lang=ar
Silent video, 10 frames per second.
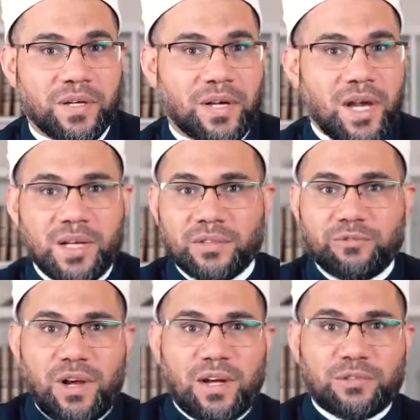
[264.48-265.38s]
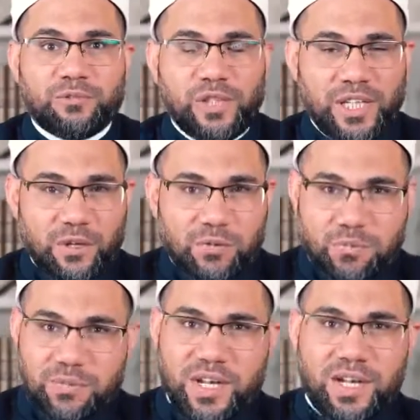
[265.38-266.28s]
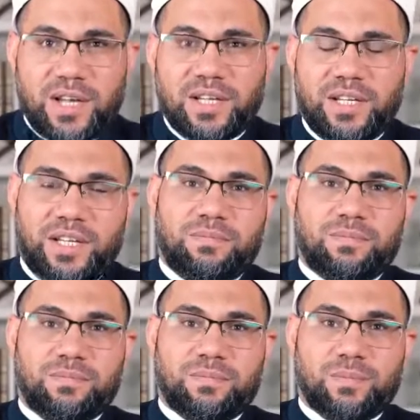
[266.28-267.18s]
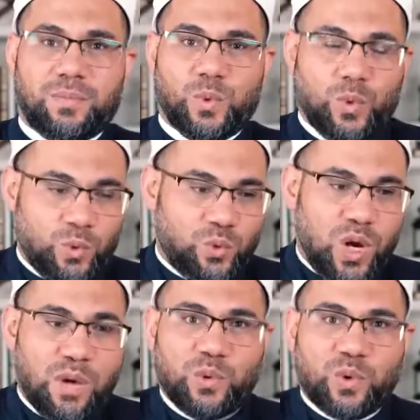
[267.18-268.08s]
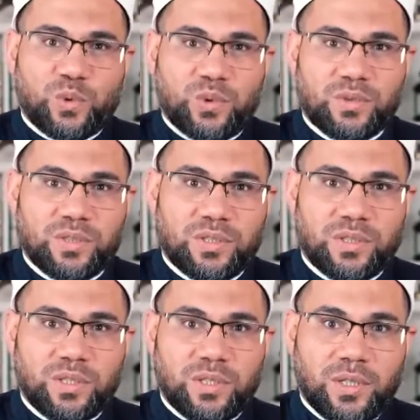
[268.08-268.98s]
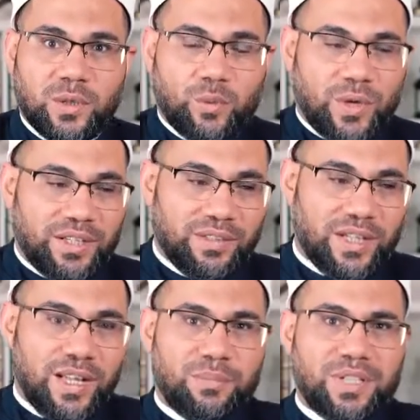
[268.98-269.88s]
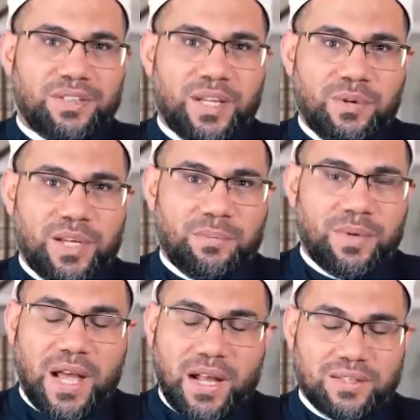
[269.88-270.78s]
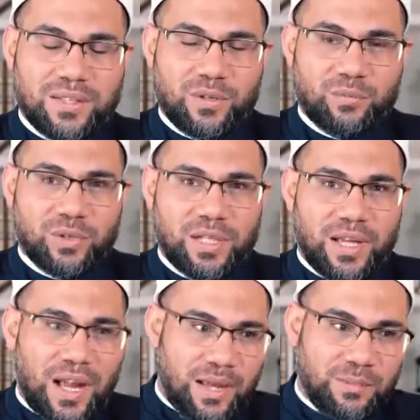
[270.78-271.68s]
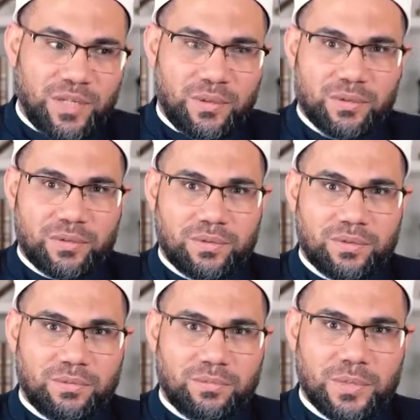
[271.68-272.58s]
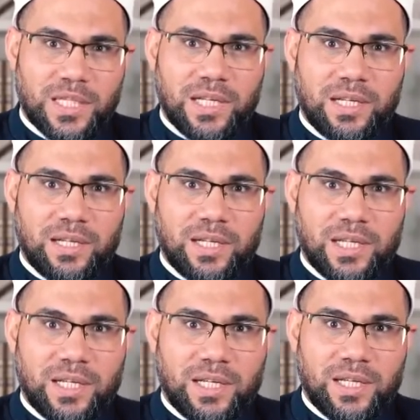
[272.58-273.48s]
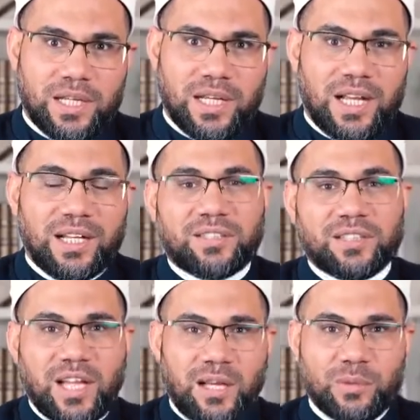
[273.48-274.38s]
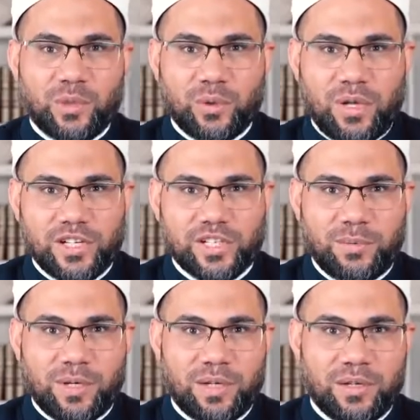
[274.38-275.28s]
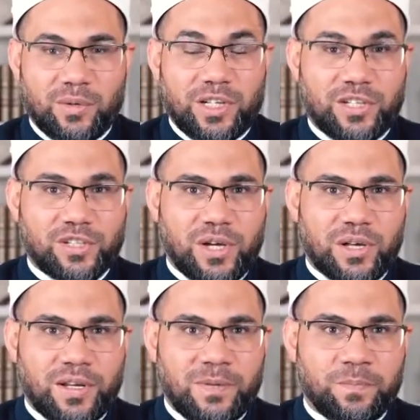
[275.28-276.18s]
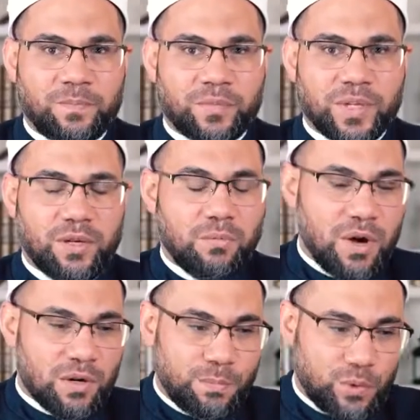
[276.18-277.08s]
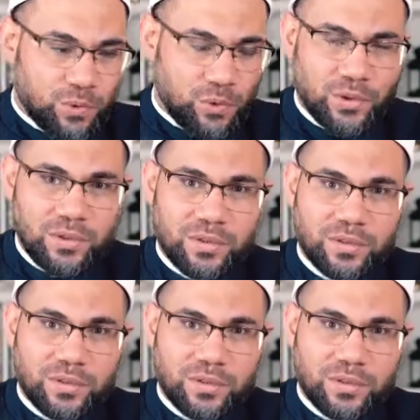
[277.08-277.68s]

قالت فقط في يوم من الأيام كنت أمر وإذا بالدواب أعزكم الله حمير من التي تحمل الخشب والحجارة مربوط